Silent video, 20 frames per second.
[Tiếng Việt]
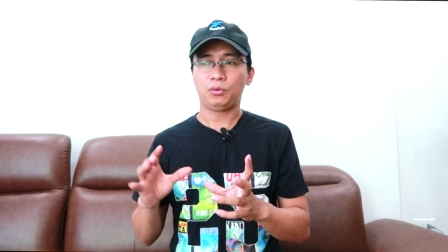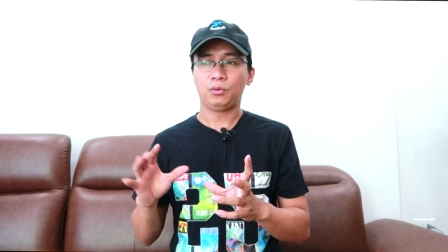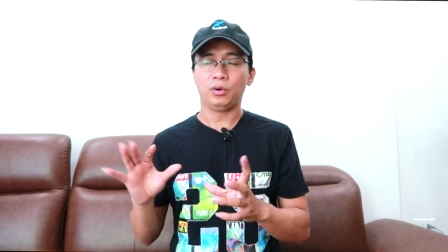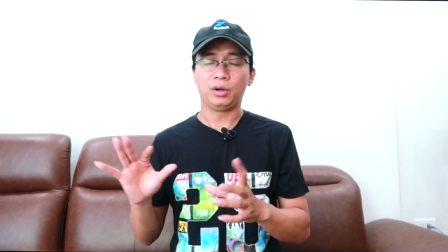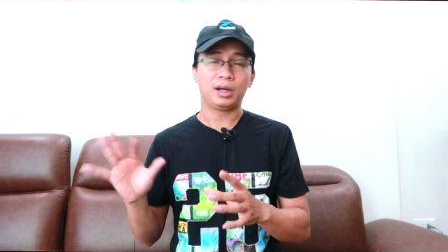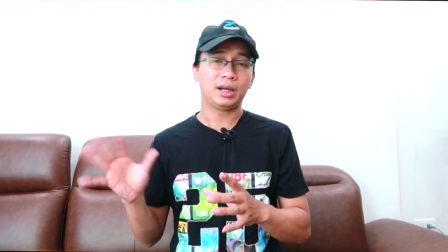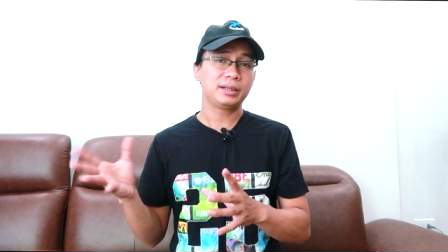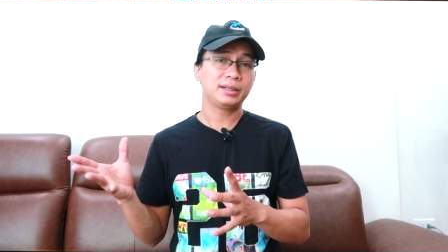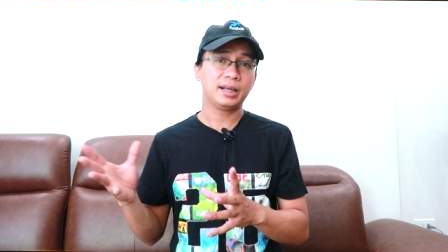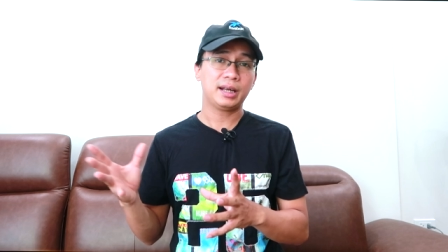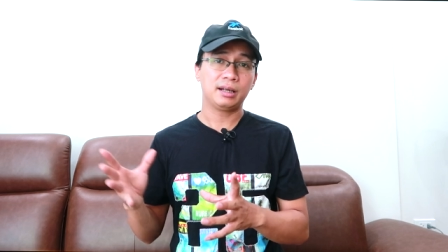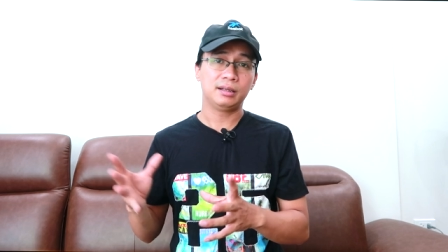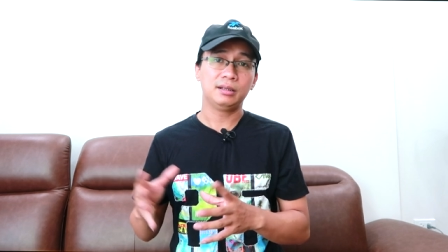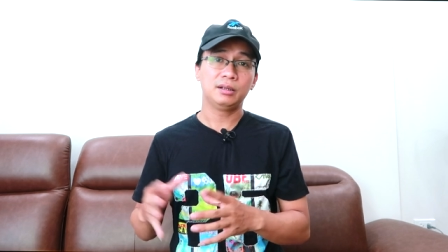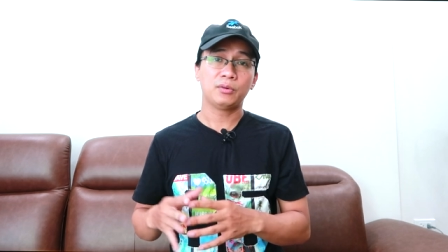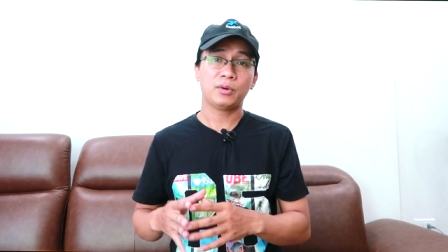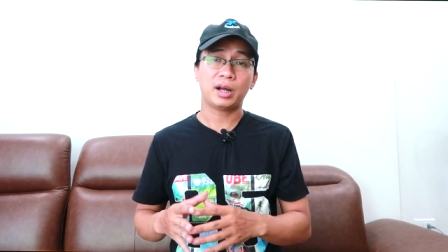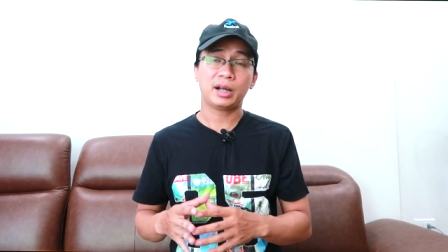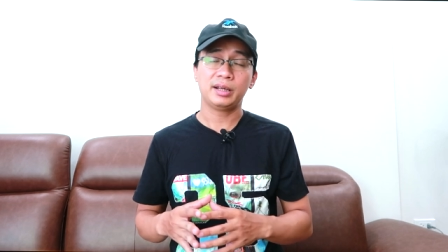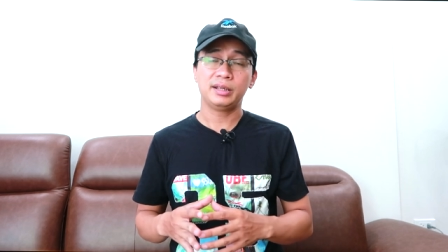của các nhà
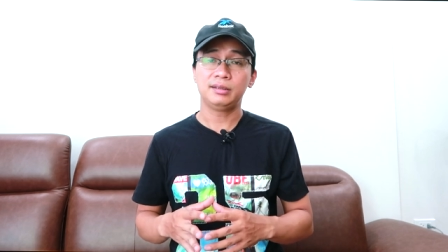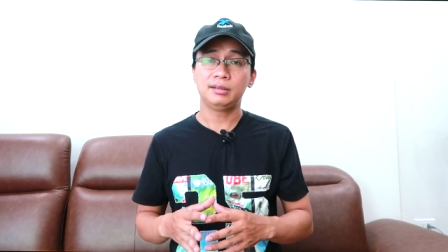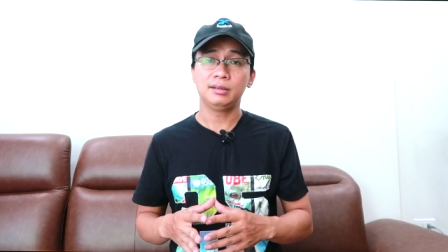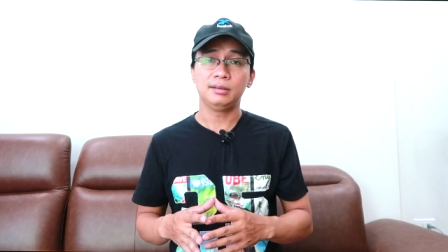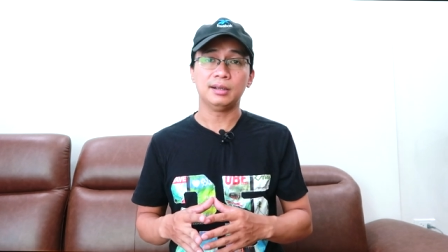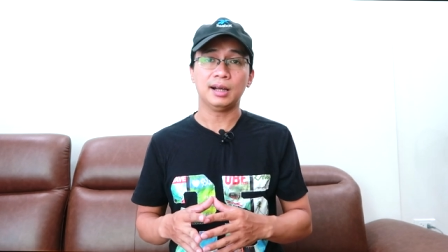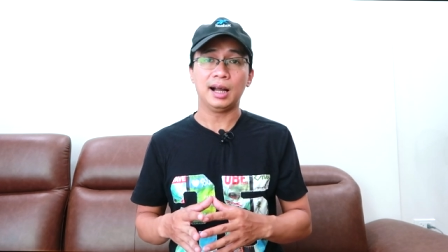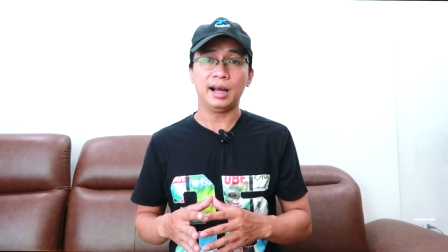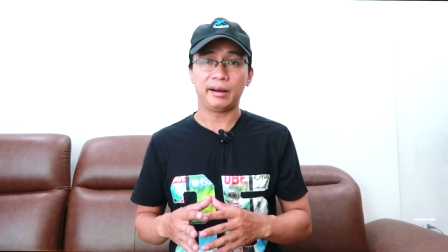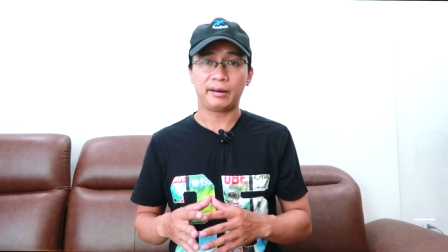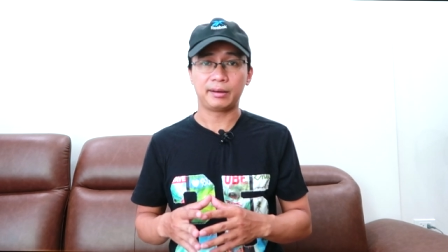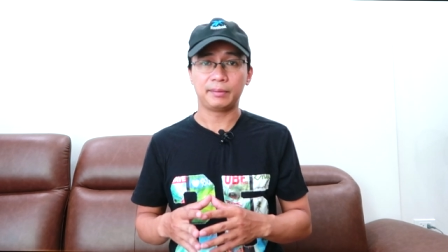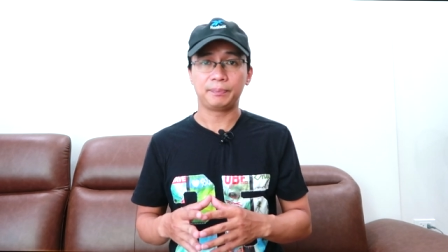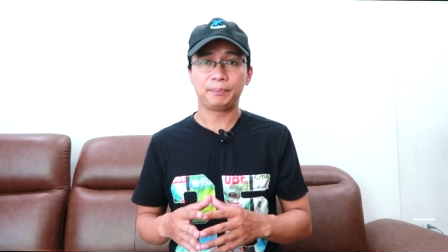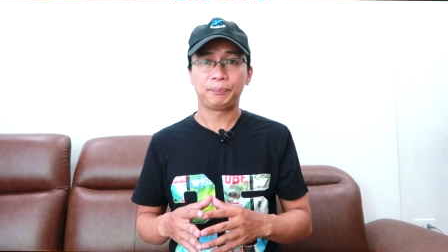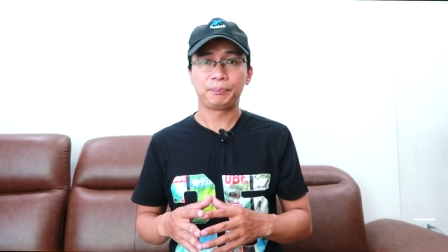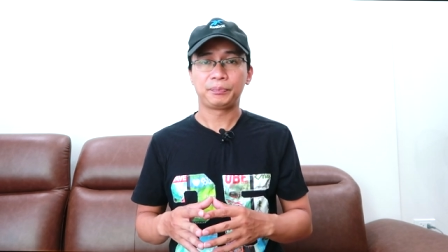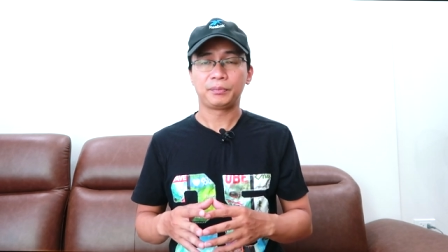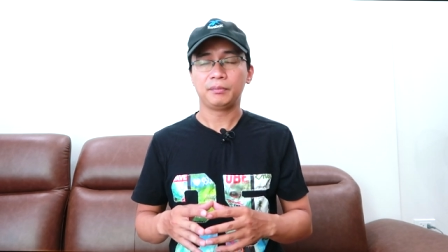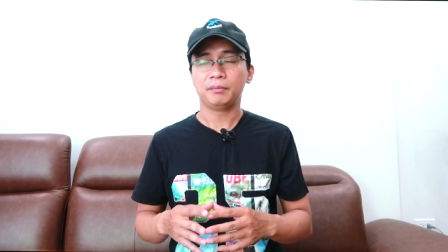nước hoa đến từ Ả
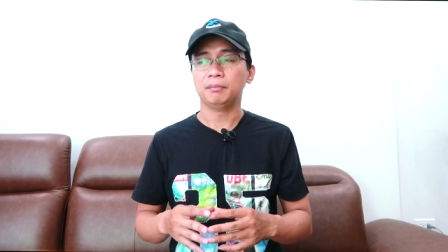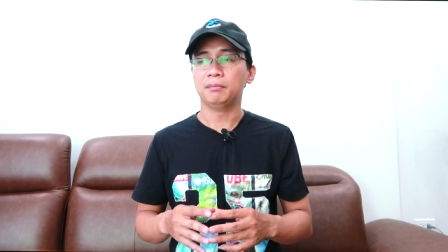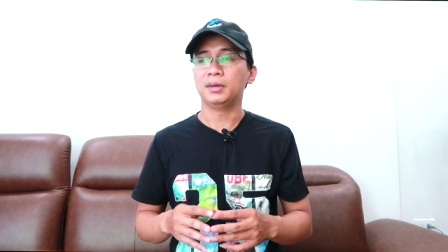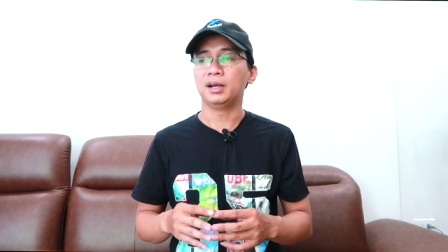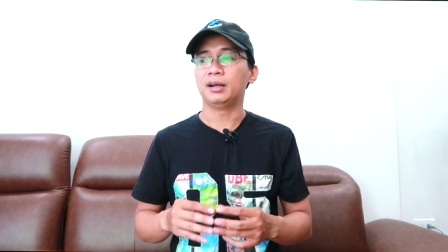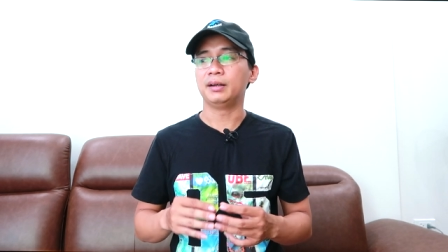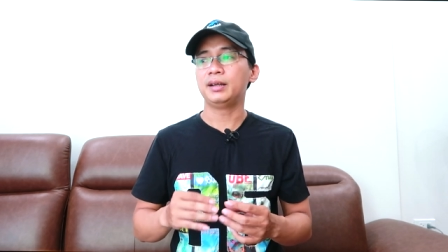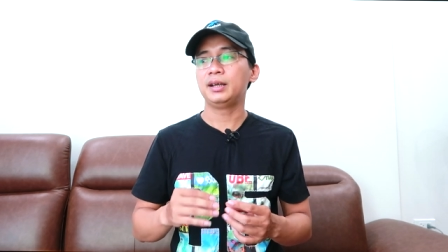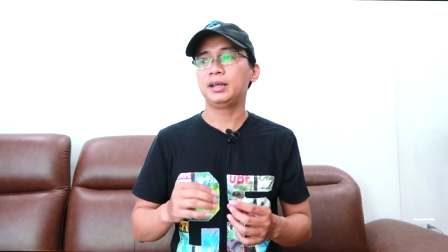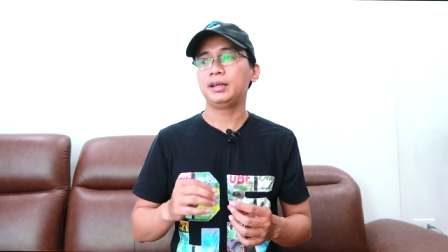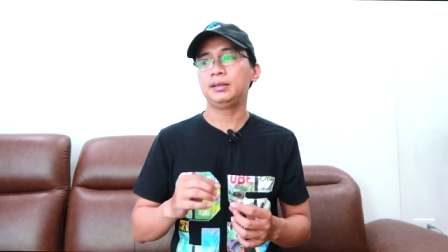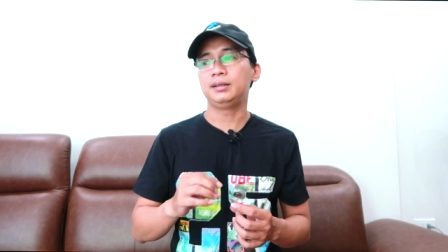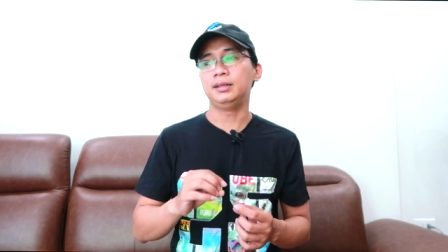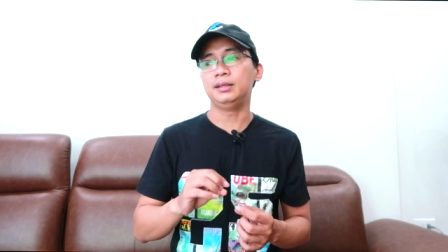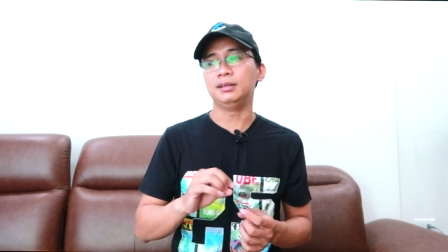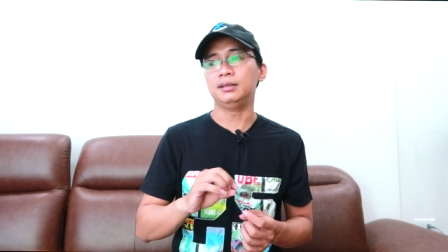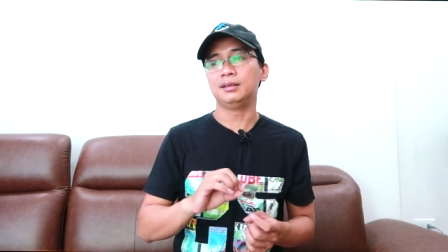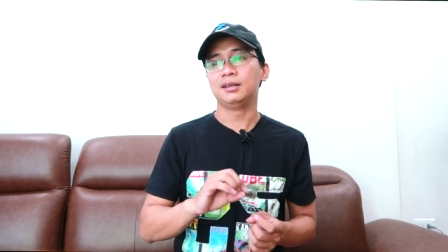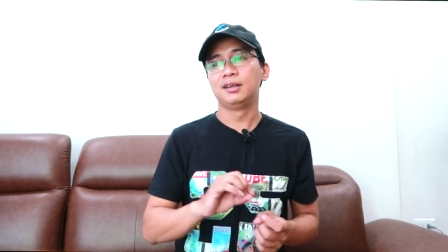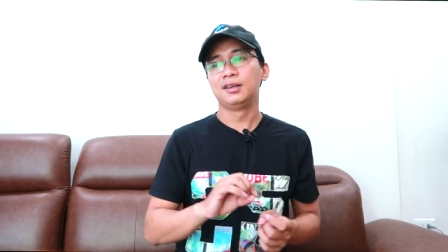Rập mà ở đây
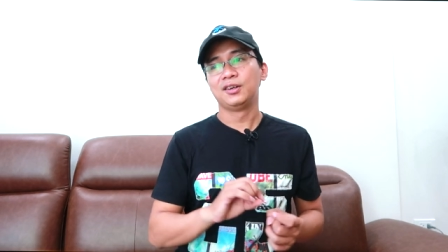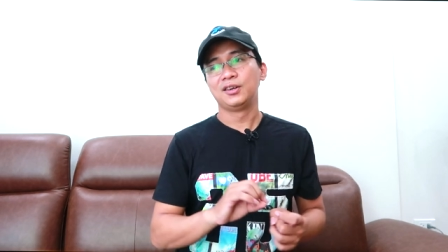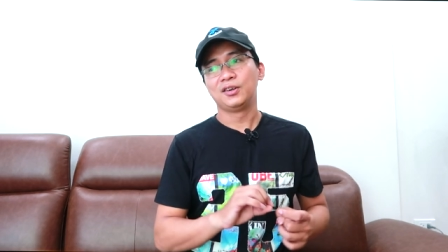thì